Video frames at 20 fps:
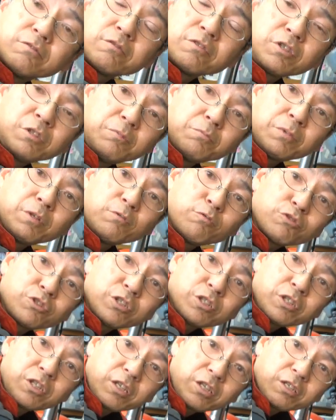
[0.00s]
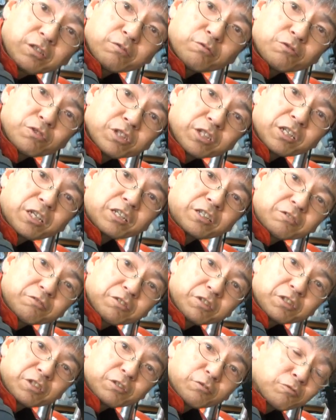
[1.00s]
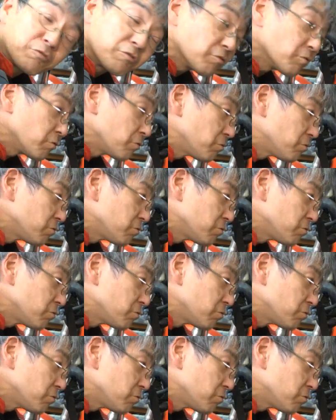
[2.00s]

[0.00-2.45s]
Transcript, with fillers: 頻繁教えてそちらで買ってくださいって言った方がい